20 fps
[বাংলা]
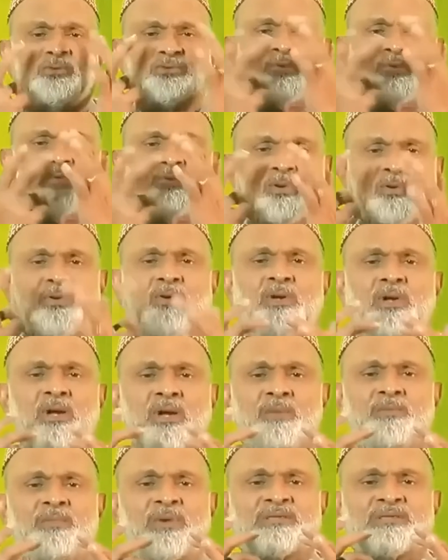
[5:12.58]
যত বড়
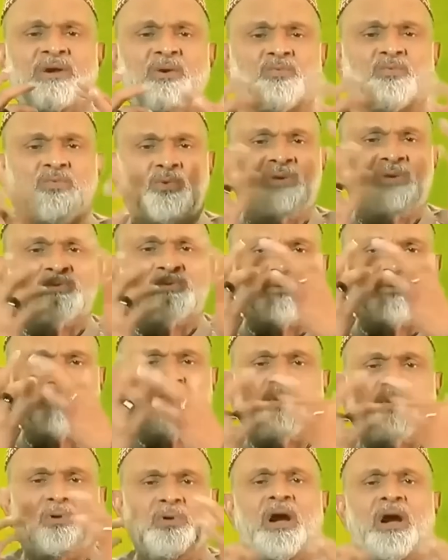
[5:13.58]
ব্যথা হোক মুখে যত
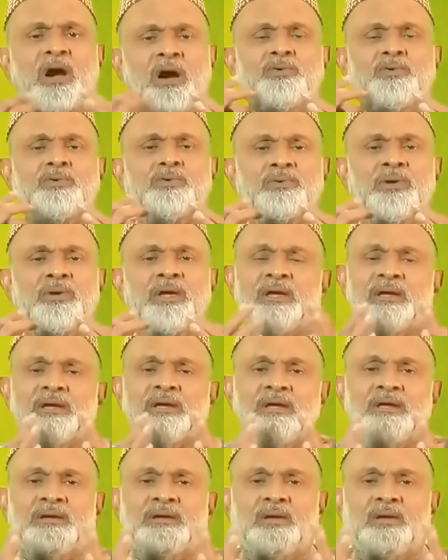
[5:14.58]
বড় ঘা হোক এই